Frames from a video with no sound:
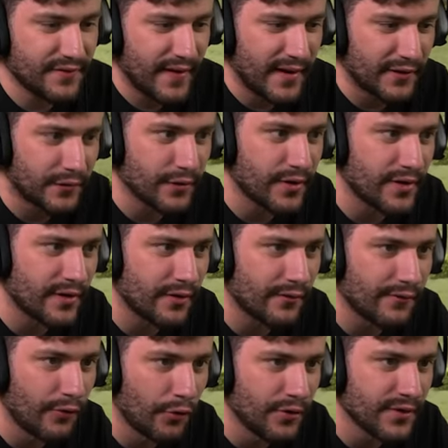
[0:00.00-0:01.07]
wäre natürlich ein
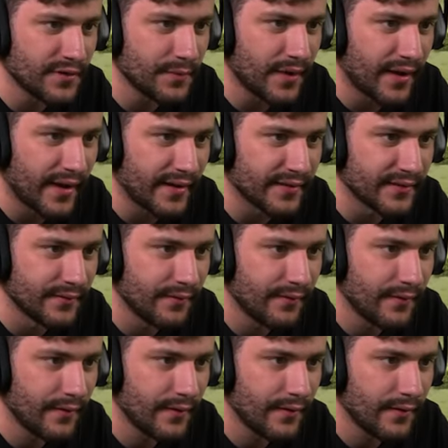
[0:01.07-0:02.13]
gefundenes Mittagessen.
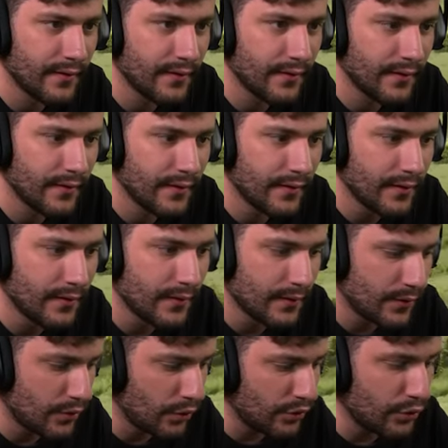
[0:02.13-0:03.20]
Ja, weil die
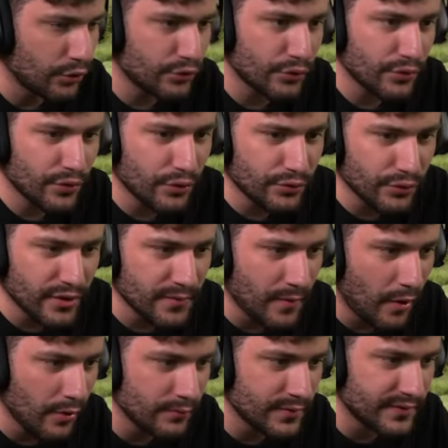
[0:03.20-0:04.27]
sehen guck, uns guck, ja du, Guck du dich mal
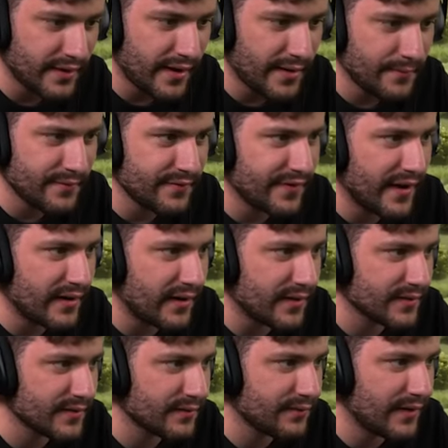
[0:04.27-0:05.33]
um mit deinem
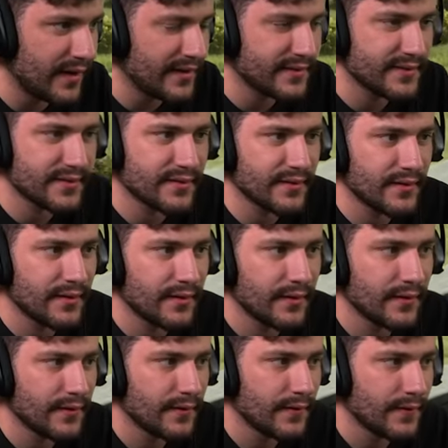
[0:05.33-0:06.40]
Fernglas. Vielleicht... Ich behalte
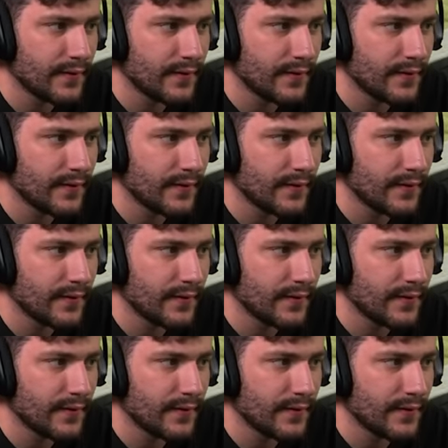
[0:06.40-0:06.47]
die mal im